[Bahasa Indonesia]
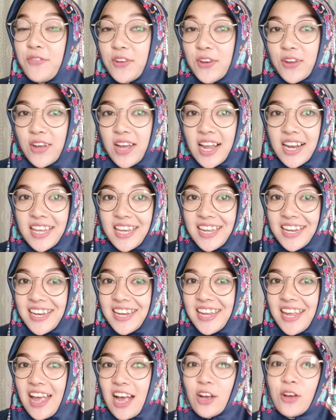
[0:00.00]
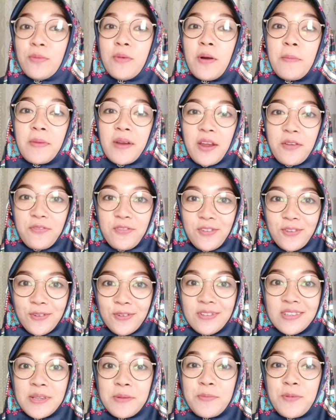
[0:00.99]
video kali ini aku mau
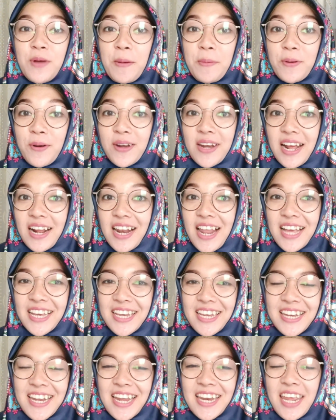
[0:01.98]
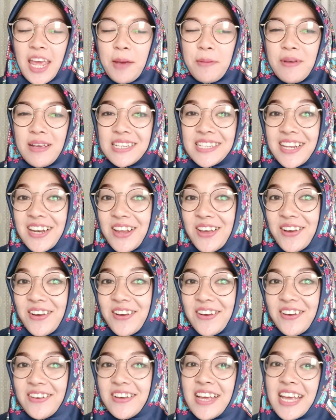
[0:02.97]
mereview sebuah produk lagi dari MS
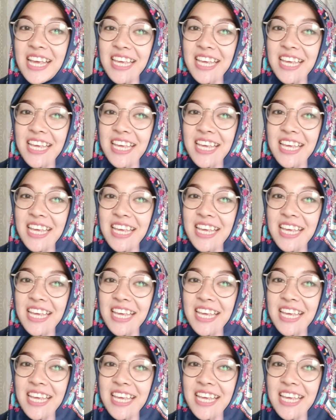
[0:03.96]
Glow